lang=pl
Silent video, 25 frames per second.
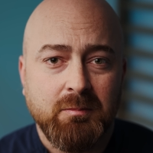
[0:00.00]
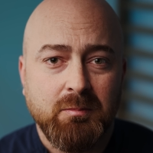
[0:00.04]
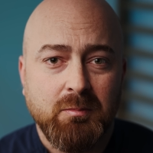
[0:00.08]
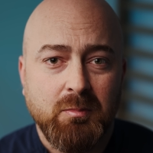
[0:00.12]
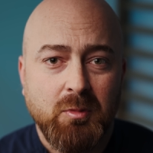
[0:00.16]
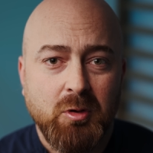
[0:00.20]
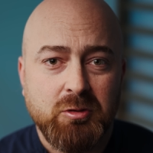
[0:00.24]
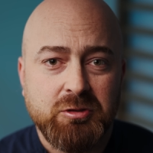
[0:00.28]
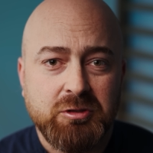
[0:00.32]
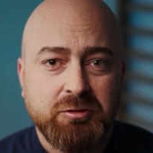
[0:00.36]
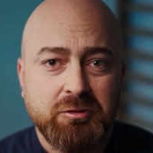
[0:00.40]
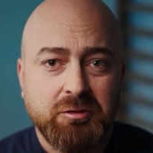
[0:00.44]

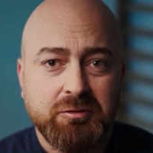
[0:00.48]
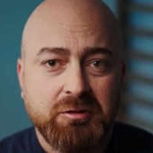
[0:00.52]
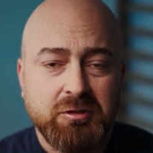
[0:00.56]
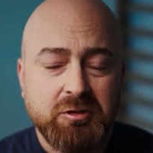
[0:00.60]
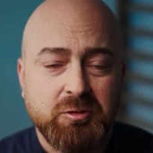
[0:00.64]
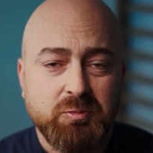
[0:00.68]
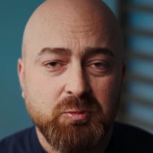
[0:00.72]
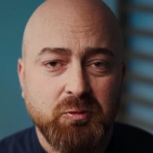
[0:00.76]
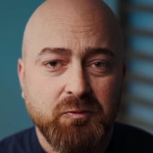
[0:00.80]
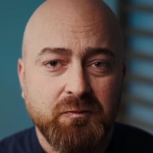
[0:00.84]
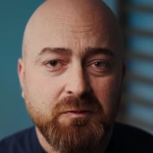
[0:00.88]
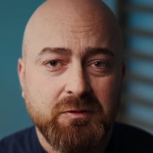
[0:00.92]
może to
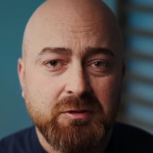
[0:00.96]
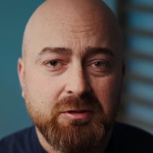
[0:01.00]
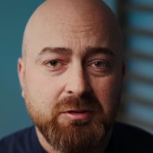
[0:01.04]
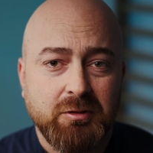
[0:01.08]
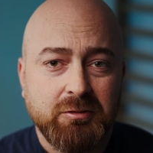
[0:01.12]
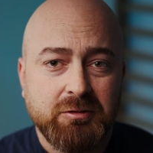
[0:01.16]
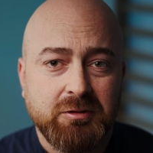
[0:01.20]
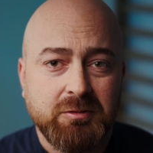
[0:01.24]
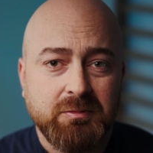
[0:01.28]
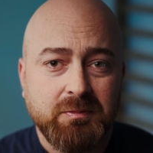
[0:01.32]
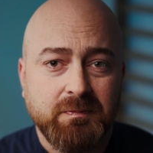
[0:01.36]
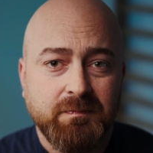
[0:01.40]
też mówić
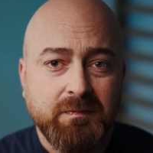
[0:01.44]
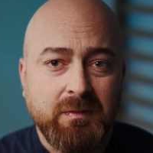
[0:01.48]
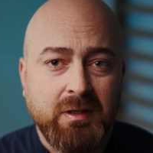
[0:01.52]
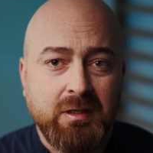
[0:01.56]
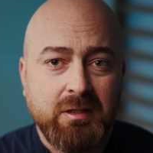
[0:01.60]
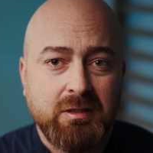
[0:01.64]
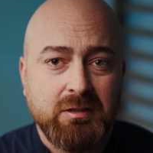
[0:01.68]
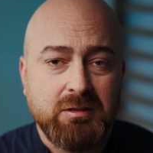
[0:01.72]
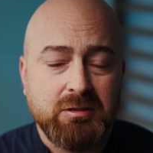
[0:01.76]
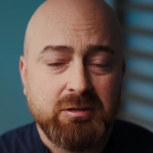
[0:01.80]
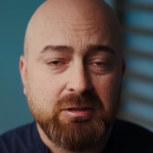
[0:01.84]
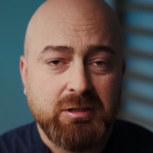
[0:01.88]
o tym,
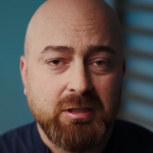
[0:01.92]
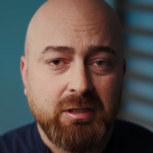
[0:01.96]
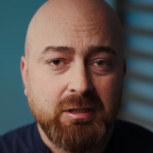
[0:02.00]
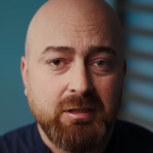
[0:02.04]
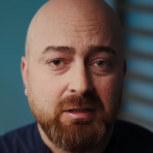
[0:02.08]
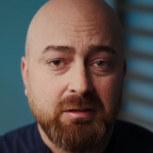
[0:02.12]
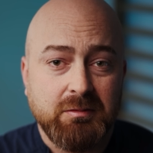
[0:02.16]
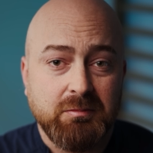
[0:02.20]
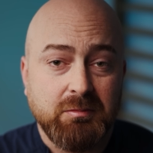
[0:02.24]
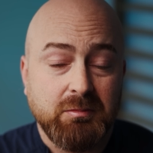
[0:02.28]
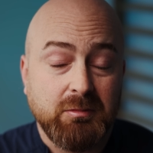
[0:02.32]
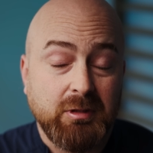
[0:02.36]

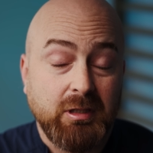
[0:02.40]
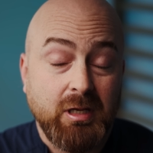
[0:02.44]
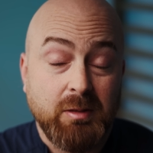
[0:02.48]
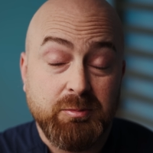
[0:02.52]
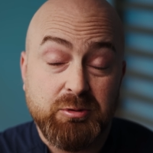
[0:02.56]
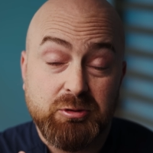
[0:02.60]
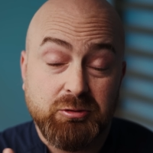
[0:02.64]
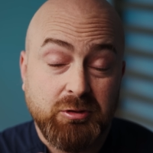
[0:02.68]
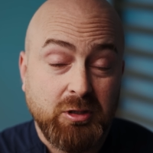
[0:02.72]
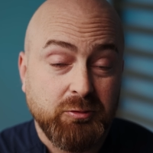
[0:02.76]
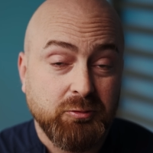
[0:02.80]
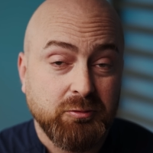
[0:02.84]
że na
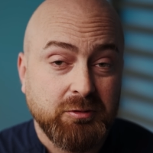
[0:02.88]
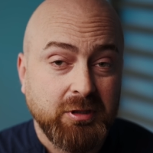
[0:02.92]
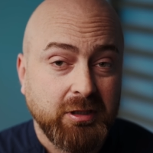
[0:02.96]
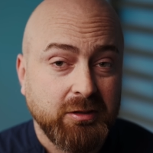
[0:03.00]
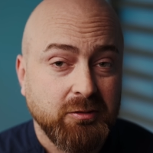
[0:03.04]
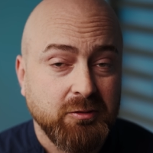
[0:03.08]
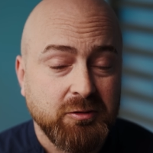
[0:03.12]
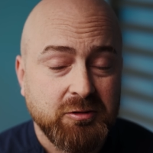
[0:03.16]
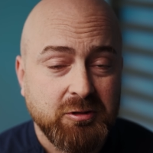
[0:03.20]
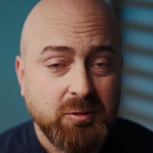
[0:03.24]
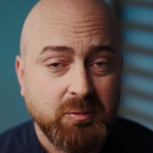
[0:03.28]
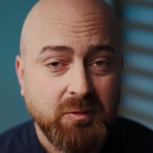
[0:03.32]
przykład u
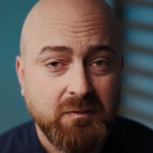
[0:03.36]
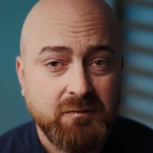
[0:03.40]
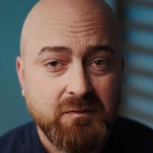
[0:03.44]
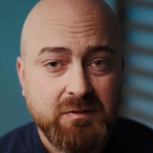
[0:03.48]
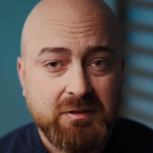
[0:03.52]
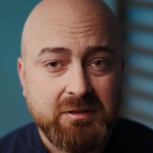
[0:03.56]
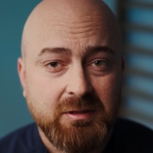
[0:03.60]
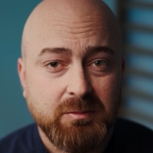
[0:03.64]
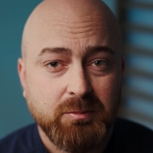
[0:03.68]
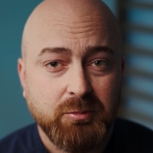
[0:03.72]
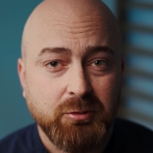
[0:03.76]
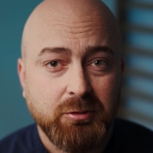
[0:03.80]
takiej osoby
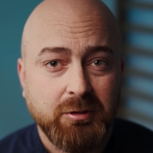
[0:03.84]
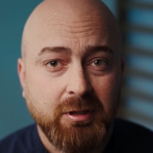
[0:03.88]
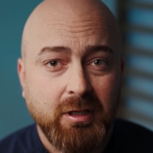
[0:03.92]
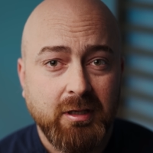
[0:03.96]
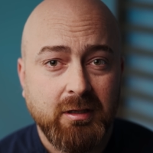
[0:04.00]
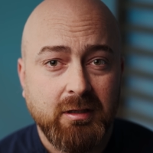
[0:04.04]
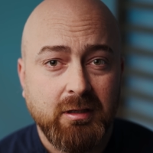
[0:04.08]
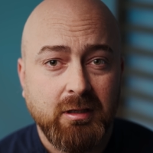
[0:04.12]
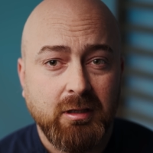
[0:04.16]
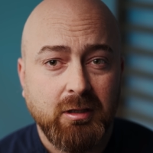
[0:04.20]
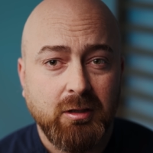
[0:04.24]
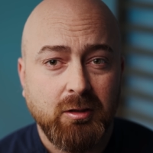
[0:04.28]

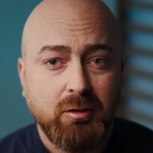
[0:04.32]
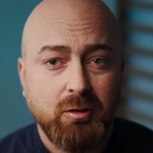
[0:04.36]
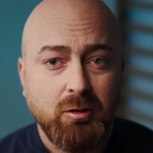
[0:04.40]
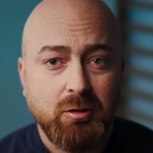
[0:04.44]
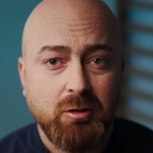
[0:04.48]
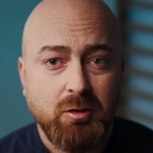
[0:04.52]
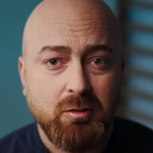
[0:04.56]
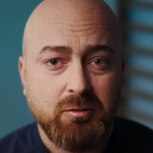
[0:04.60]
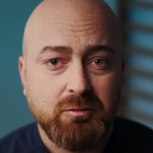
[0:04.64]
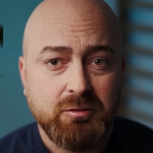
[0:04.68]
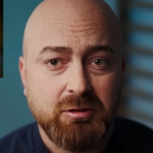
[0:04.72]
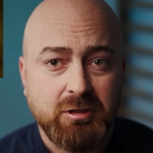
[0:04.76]
występuje
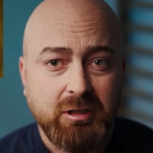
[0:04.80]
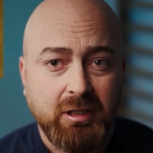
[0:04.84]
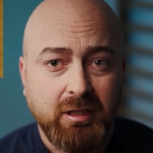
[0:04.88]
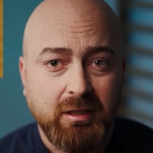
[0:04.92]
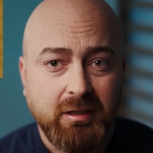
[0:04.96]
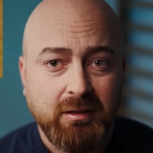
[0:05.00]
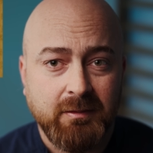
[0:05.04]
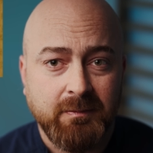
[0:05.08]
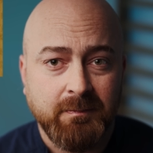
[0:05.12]
gorączka.